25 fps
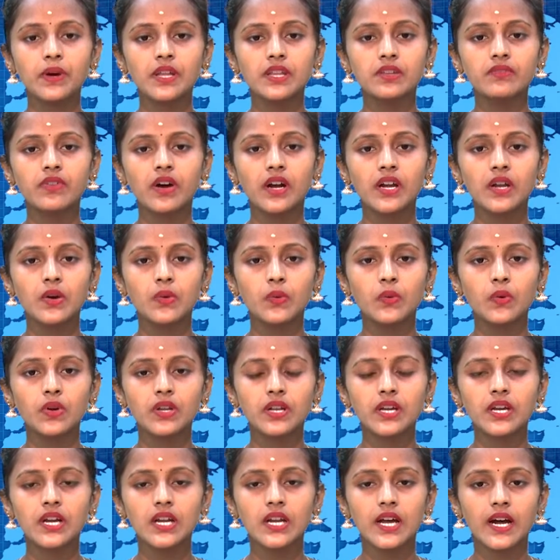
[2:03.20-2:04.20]
பதிவான
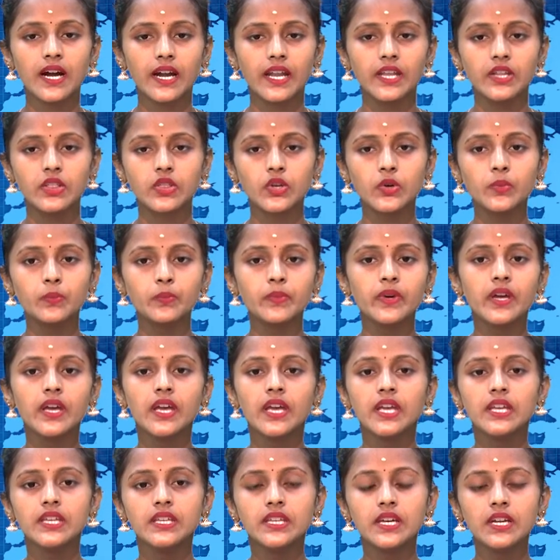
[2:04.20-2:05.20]
ஓட்டுகள் அனைத்தும்
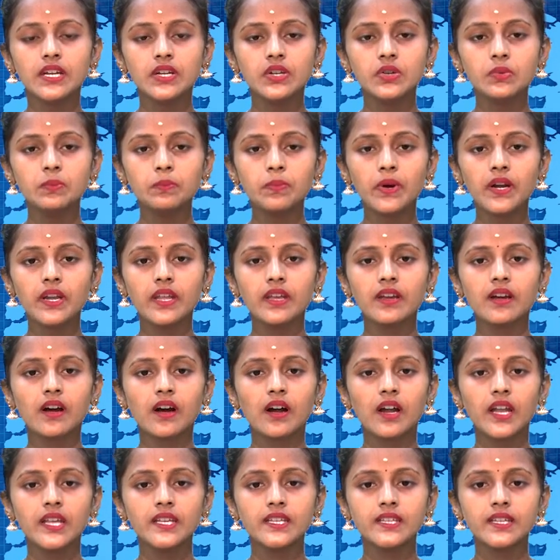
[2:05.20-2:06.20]
எண்ணும் பணி
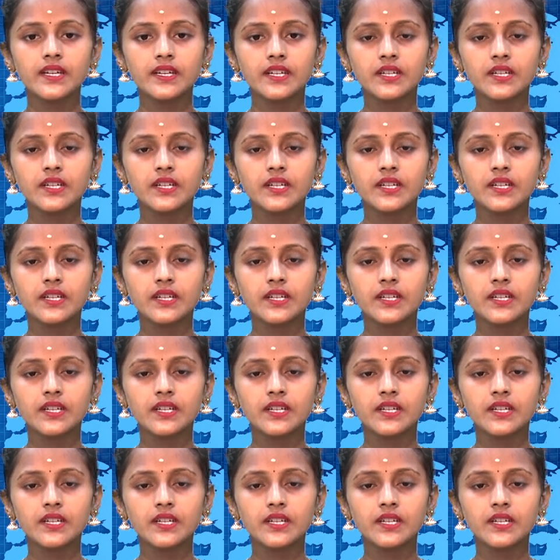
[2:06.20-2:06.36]
காலை